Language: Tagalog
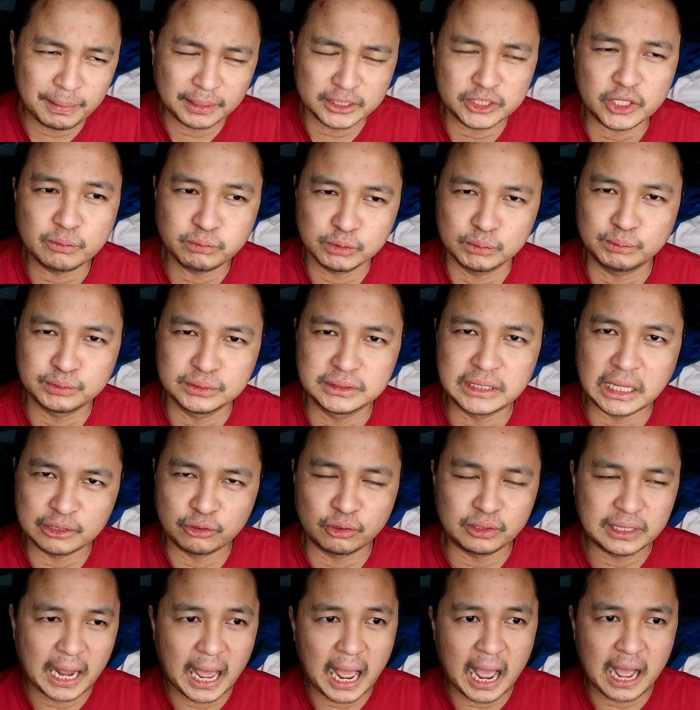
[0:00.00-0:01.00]
pat ako pupunta
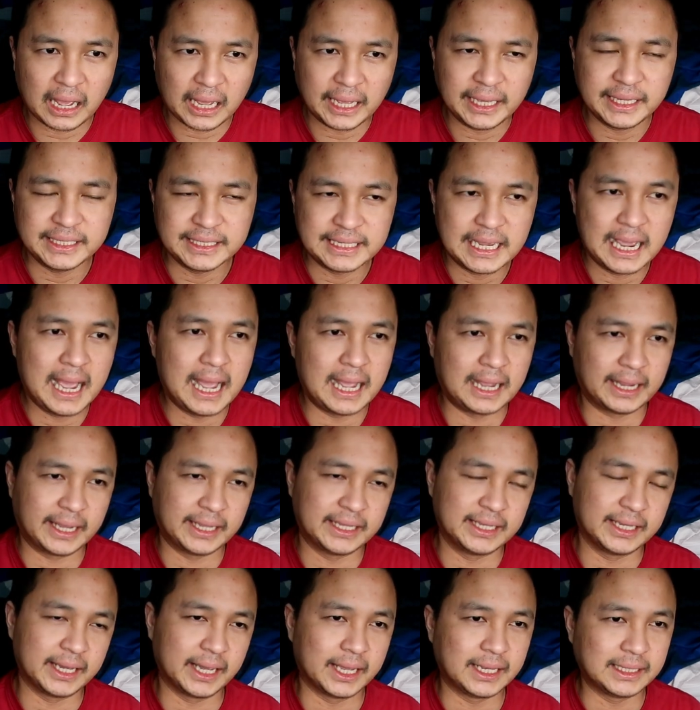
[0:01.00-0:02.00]
doon nakakahiya
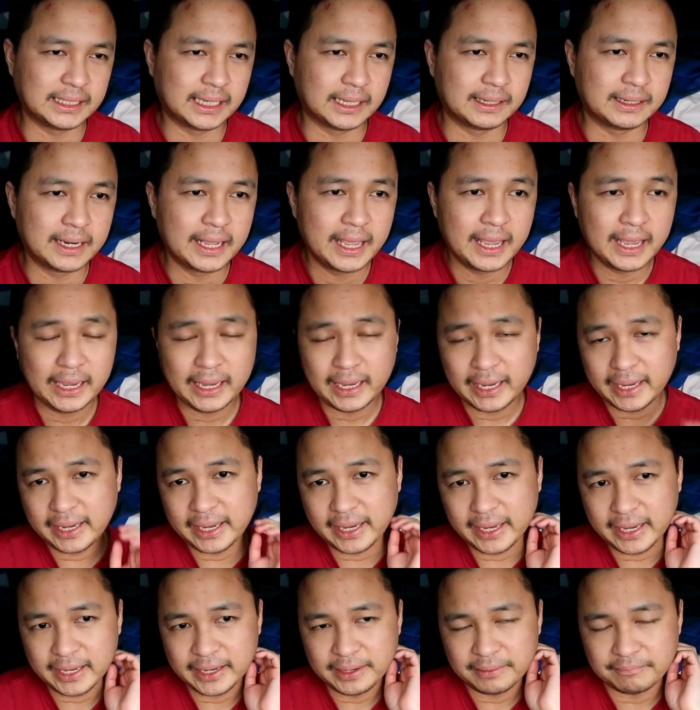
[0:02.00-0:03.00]
ganyan ganyan
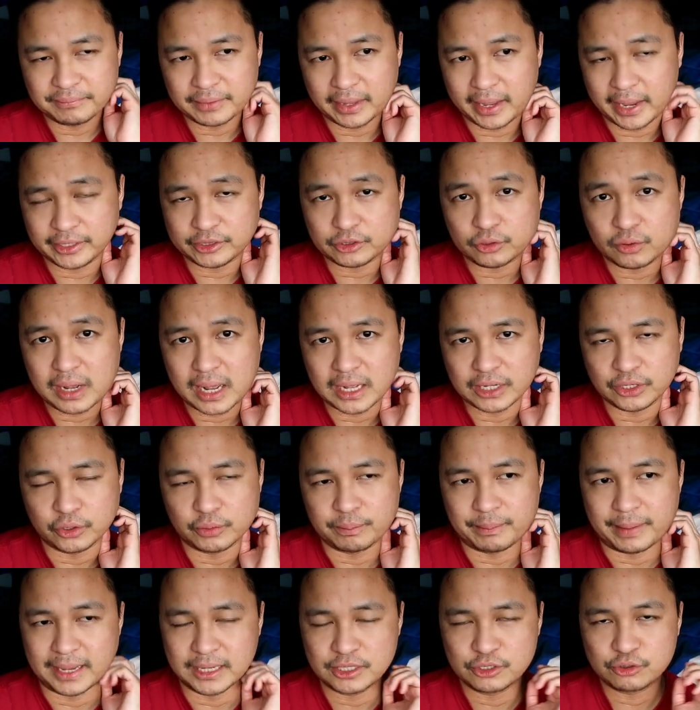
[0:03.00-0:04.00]
eh eto nga no
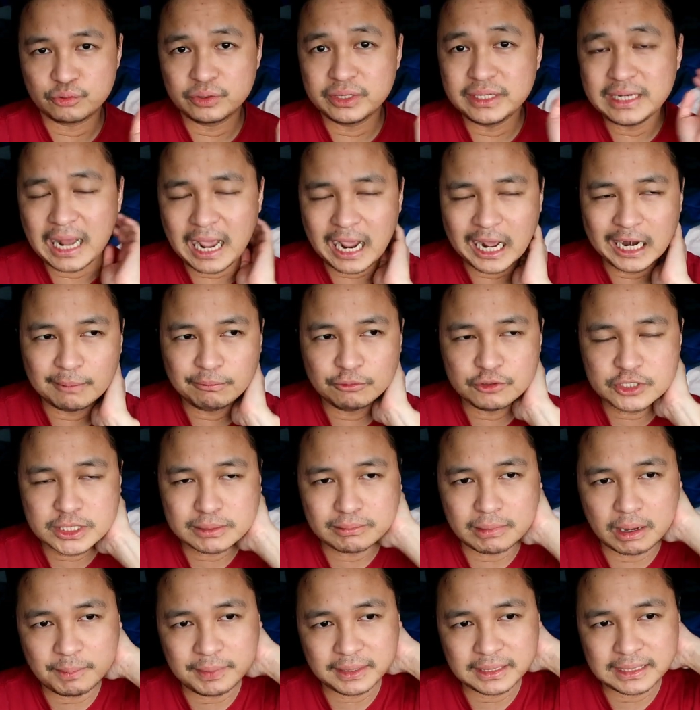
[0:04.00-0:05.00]
best kung hinahanap niya si
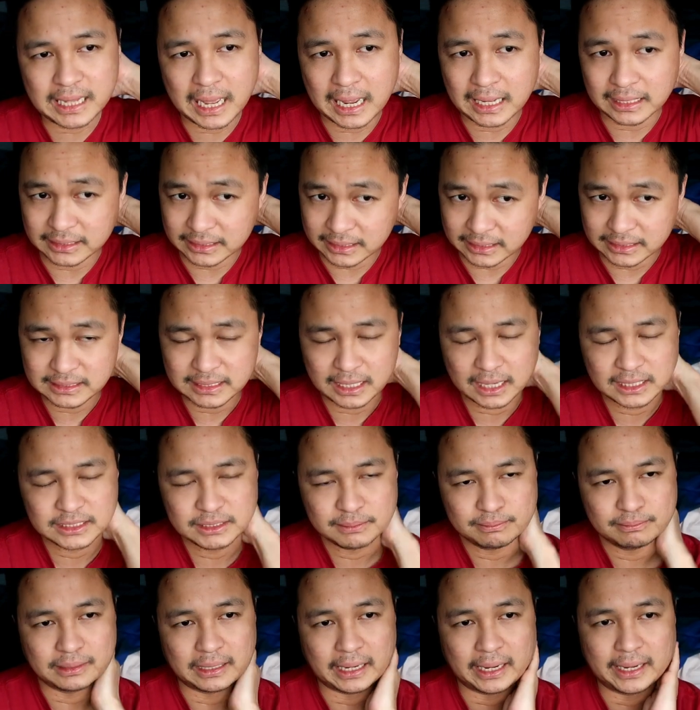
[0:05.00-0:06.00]
mami daddy tsaka
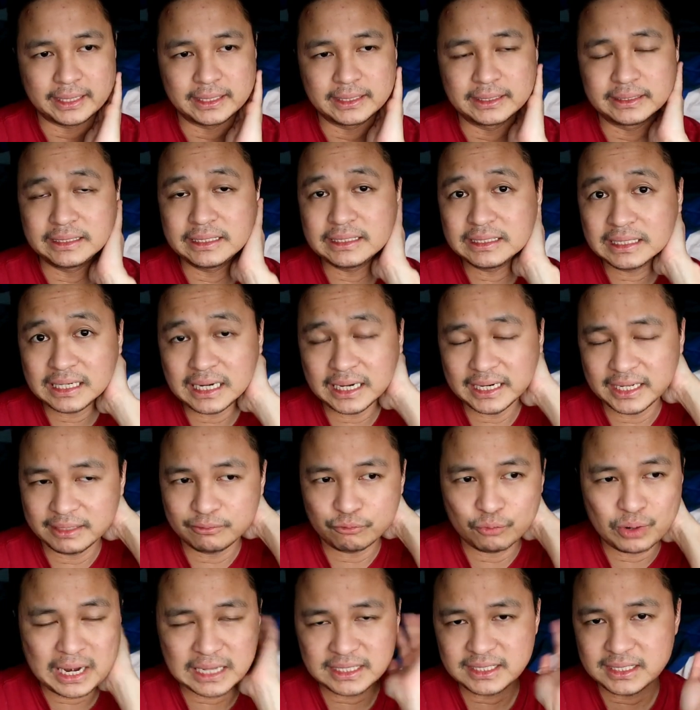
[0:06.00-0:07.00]
si Brian hindi sila
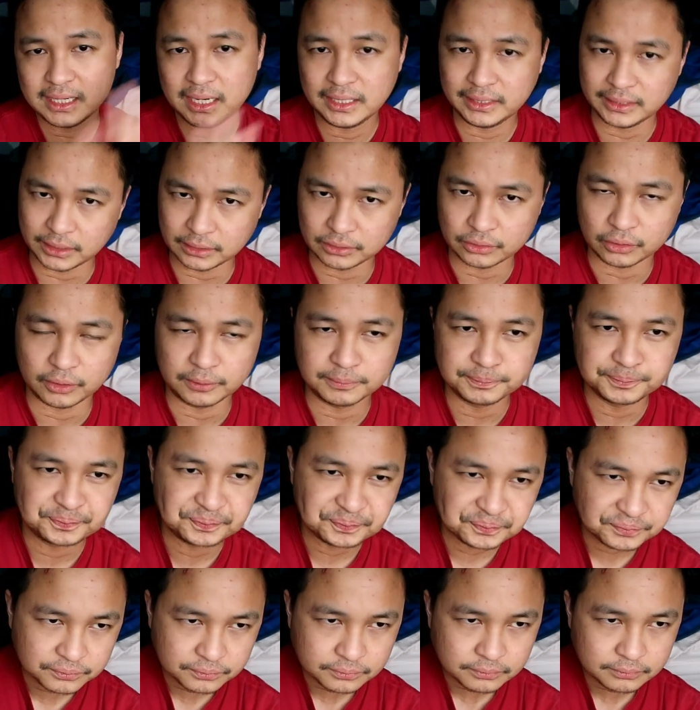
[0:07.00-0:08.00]
wala sila dito
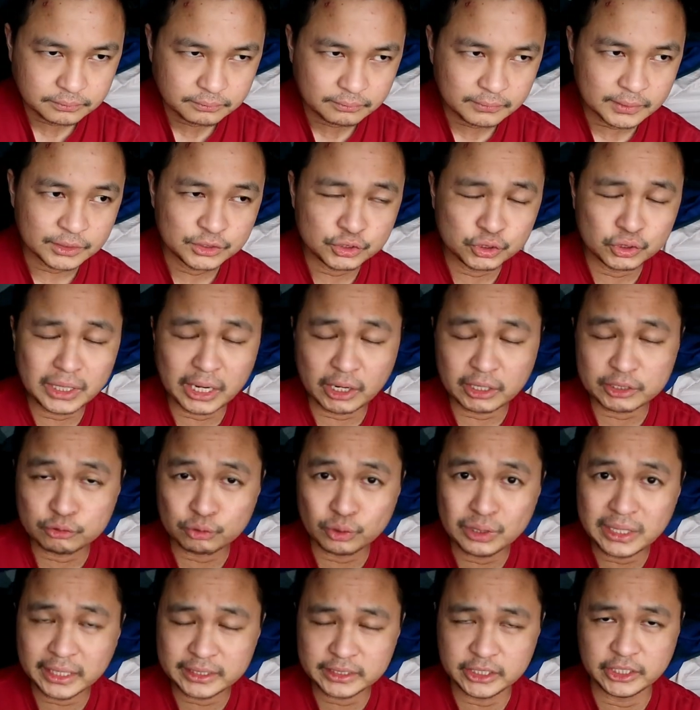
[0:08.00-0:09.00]
So, naka,
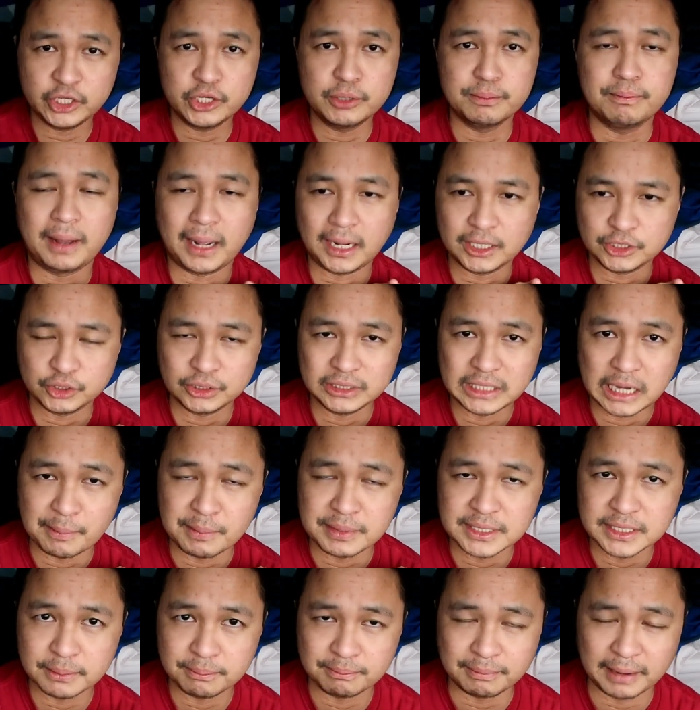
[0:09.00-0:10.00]
kung nakita niyo yung bakasyon
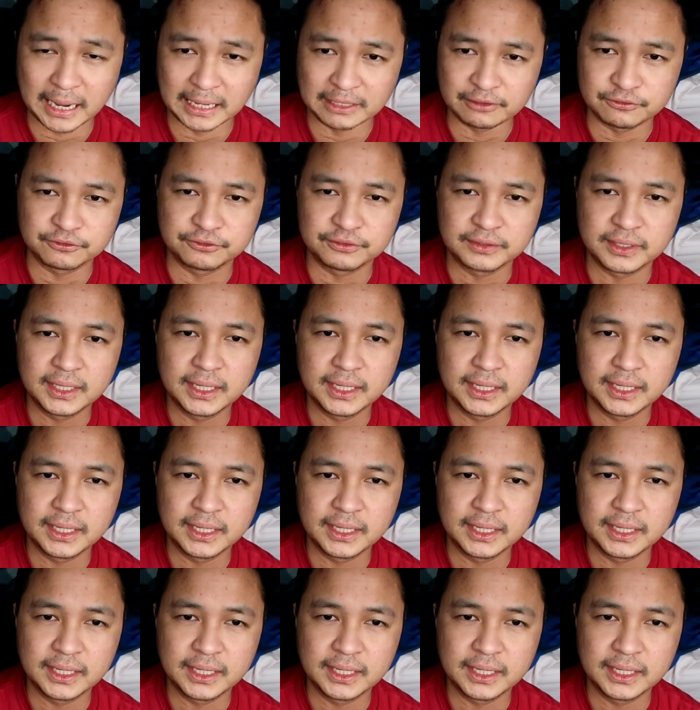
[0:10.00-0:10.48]
namin sa Banff,